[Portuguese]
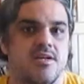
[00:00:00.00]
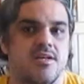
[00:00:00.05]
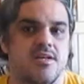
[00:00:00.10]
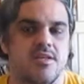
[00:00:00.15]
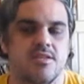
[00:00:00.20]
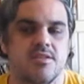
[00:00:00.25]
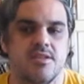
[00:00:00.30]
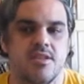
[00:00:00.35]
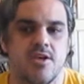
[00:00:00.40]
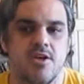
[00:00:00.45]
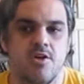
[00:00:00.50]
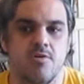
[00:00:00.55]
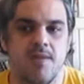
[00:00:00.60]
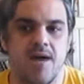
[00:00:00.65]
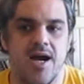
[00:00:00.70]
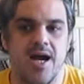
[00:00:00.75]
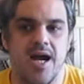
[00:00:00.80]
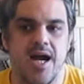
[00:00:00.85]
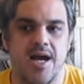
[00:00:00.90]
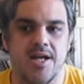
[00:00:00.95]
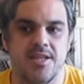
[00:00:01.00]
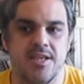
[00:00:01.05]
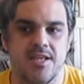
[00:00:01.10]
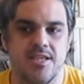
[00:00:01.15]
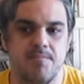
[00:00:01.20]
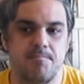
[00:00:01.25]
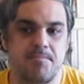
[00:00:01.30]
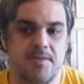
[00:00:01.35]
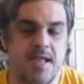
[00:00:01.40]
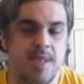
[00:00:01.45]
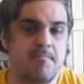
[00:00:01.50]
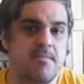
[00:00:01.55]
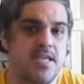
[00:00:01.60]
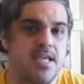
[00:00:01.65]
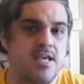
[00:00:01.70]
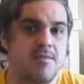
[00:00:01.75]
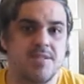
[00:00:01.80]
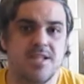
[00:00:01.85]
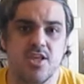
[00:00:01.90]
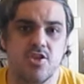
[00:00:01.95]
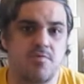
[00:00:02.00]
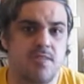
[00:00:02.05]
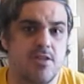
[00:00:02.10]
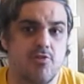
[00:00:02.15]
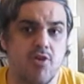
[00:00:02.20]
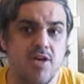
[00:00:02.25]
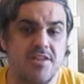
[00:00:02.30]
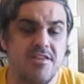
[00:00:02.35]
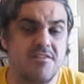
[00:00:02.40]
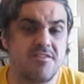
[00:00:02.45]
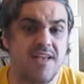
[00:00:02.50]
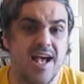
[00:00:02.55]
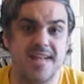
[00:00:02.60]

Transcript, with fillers: Então é uma área que para mim é uma das melhores